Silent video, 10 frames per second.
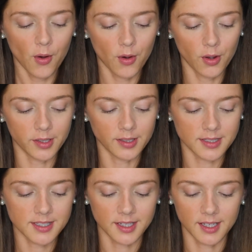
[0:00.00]

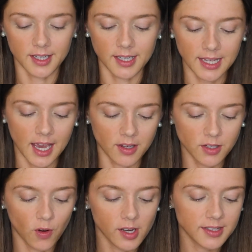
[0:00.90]
Und äh, ja,
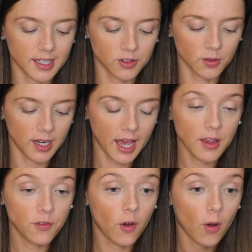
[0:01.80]
die wollten dann so ein
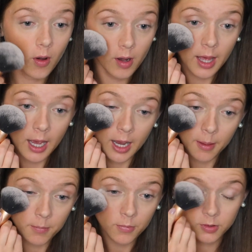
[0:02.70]
Live-Haul
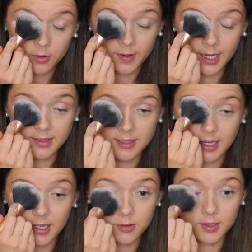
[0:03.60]
haben und so
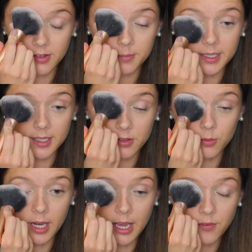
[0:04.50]
weiter, also dass man das
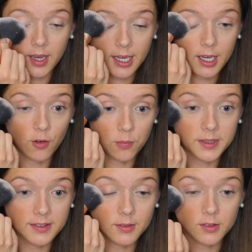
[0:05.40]
so live einkauft,
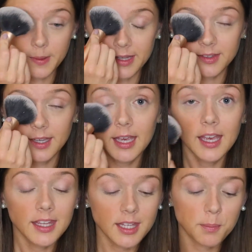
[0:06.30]
beziehungsweise
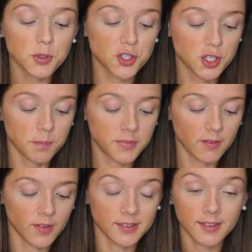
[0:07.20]
ihr bestimmt
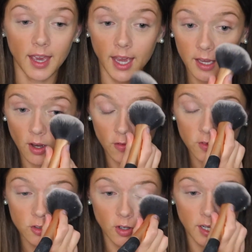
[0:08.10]
dann, was ich
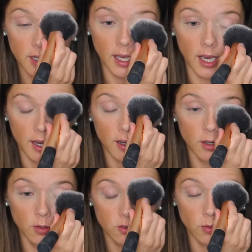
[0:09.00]
einkaufen soll nach
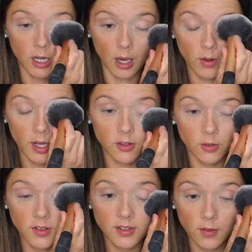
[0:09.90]
Lust und Laune,
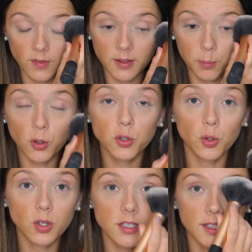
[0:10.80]
also nicht irgendwelche
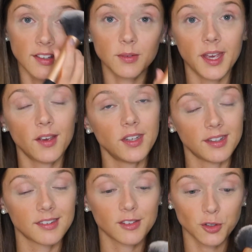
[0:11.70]
Produkte, das wäre ja
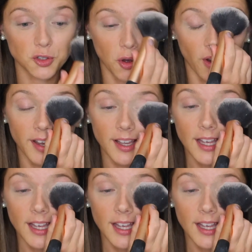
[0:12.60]
wenigstens noch toll,